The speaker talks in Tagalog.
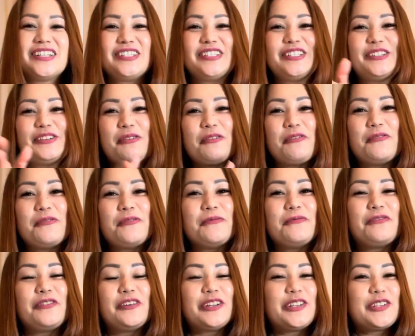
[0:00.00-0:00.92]
So,
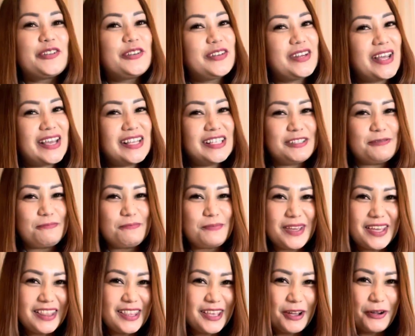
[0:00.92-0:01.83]
for today's
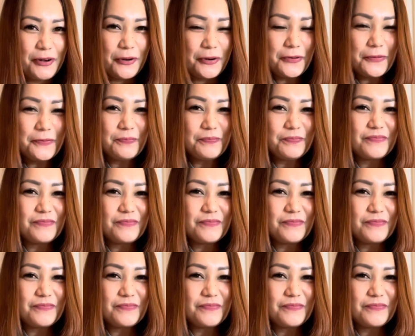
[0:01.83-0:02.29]
video,